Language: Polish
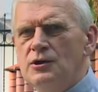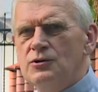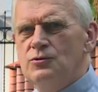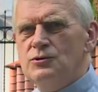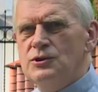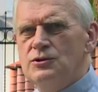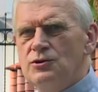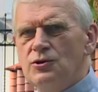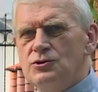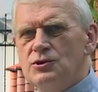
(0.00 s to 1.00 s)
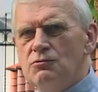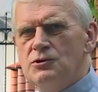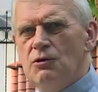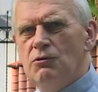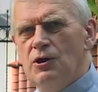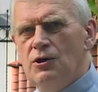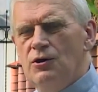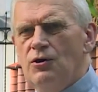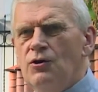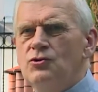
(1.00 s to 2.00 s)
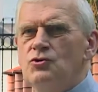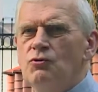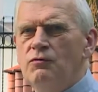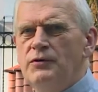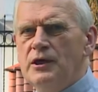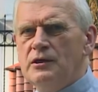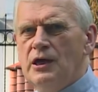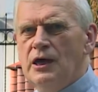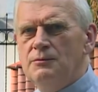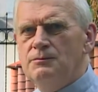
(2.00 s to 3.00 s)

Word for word: którzy troszczą się o człowieka.